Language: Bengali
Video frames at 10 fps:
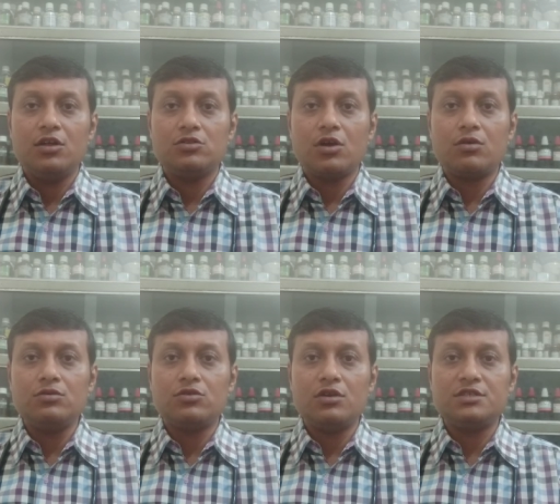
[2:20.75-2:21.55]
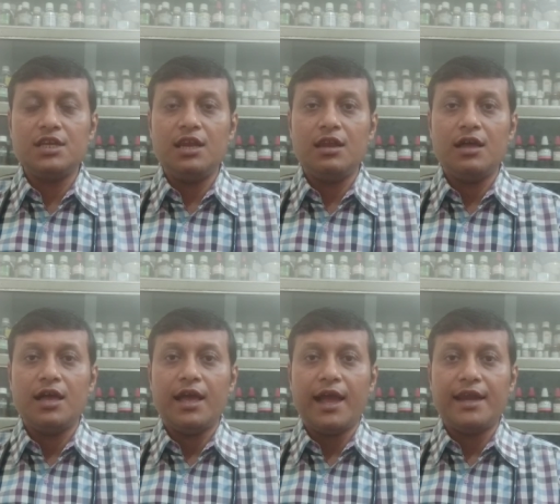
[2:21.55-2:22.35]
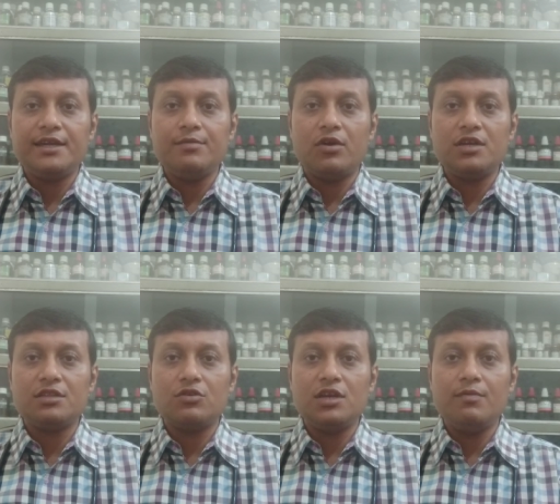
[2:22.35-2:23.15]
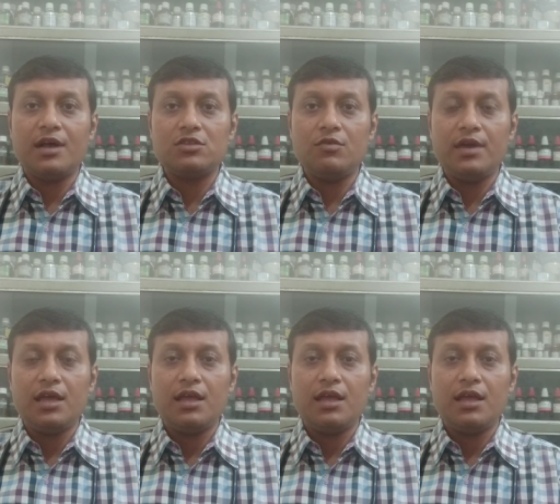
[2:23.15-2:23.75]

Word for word: তখন টনসিল অ্যান্টিবডি তৈরির মাধ্যমে